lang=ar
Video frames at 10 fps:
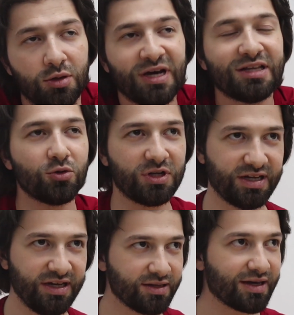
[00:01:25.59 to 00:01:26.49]
ما هي دي بيقول
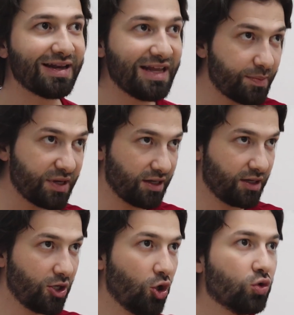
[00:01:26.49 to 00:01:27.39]
لك احنا غلابه
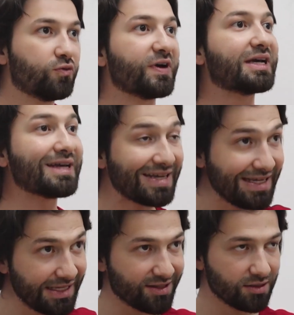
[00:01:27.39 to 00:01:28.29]

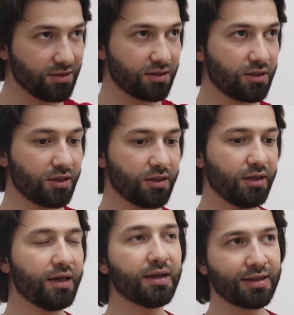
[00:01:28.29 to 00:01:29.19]
وفاكرين
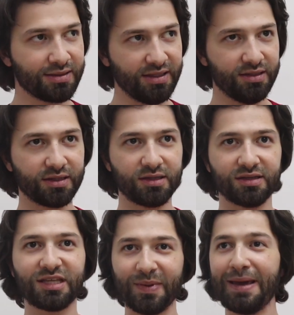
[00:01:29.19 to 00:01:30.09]
ان احنا
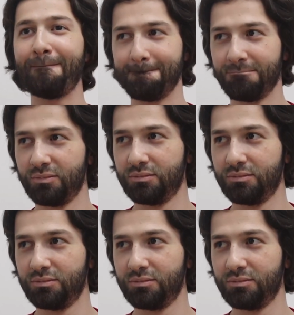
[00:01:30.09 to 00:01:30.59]
كده تمام